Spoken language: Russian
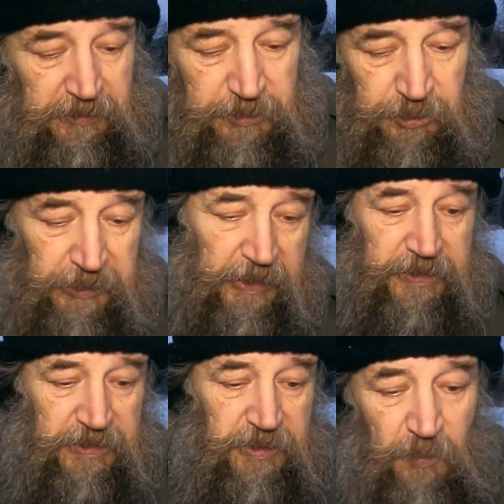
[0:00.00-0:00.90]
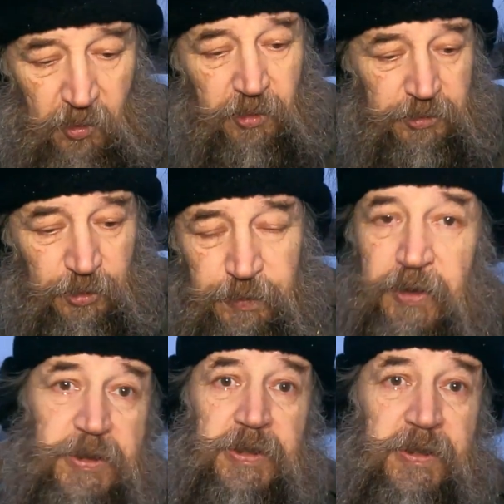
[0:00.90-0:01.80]
Журналисты могут
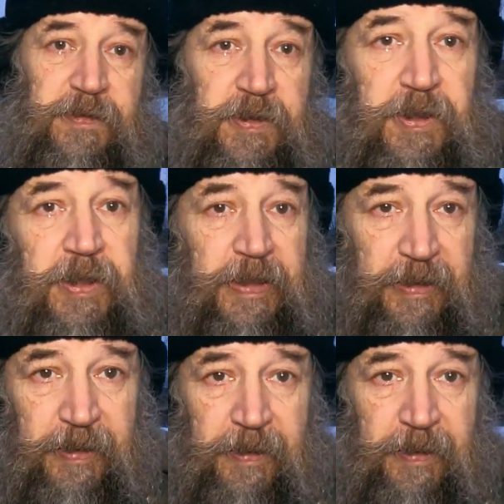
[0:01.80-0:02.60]
убить человека.